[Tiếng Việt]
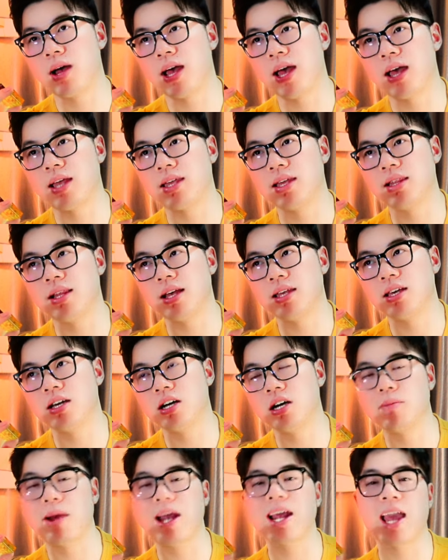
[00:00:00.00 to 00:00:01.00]
mà chính là những
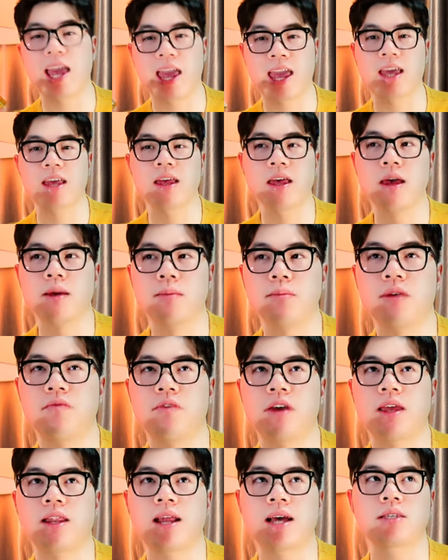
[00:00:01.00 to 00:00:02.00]
người bán hàng. Bởi
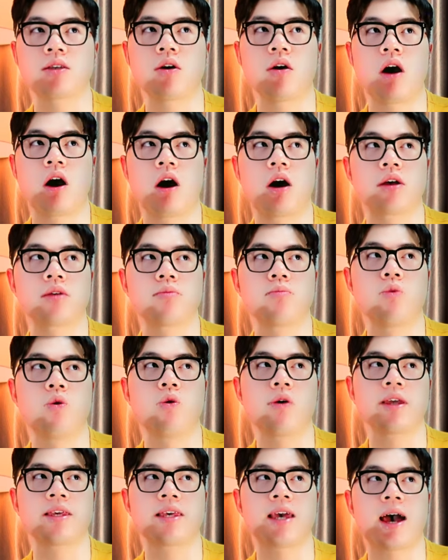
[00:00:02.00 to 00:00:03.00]
vì đa số họ
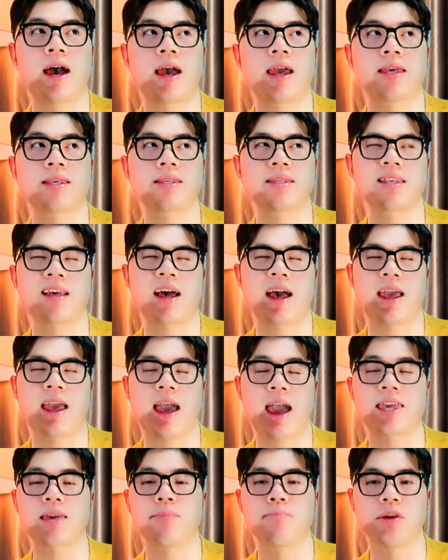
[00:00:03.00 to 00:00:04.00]
mua cái chai size
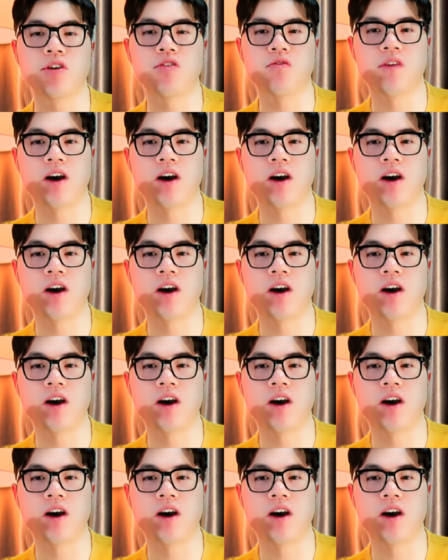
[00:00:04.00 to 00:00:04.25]
200ml